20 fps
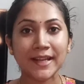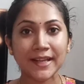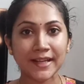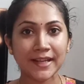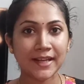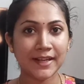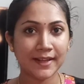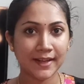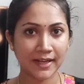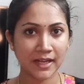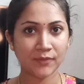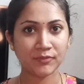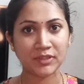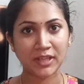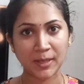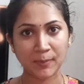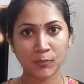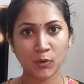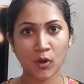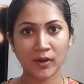இன்னைக்கு டீல் ஆஃப்
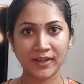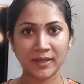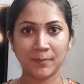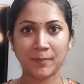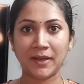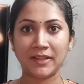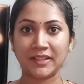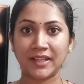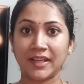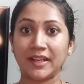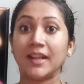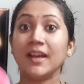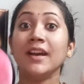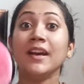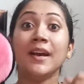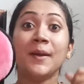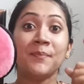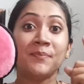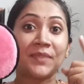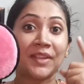த்ரீ ப்ராடக்ட் பார்த்தீங்கன்னா
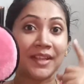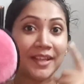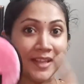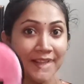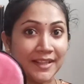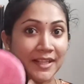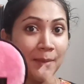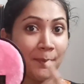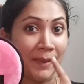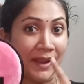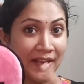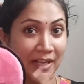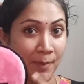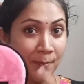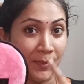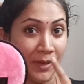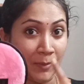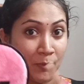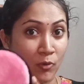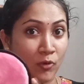இந்த
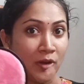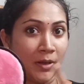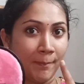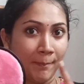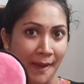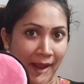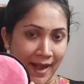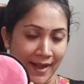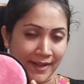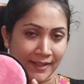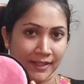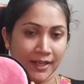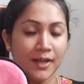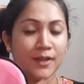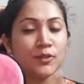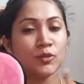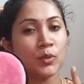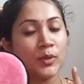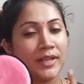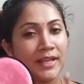மேக்கப் ரிமூவல் பேட் தான்
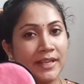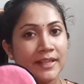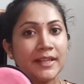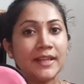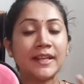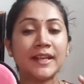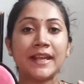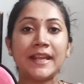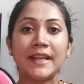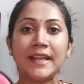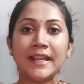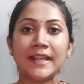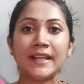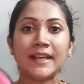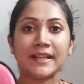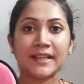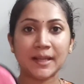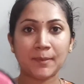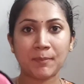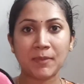ஸோ இது நீங்கள்
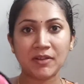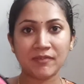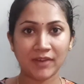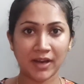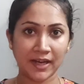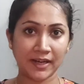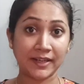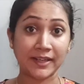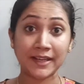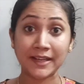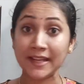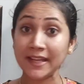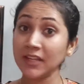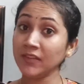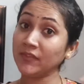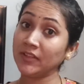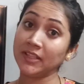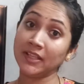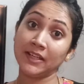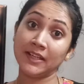இன்றைக்கே கிளிக் பண்ணி வாங்கினீங்க
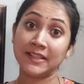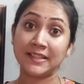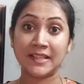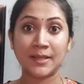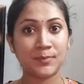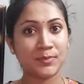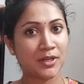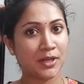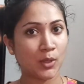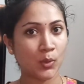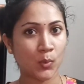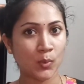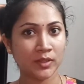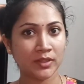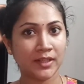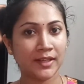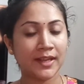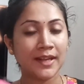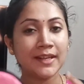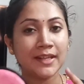லிங்க் வந்து டிஸ்கிரிப்ஷனில்
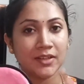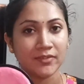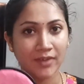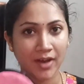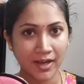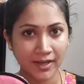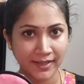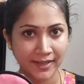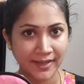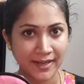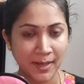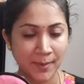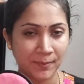கொடுத்துருக்கேன் நீங்கள் வாங்கினீங்க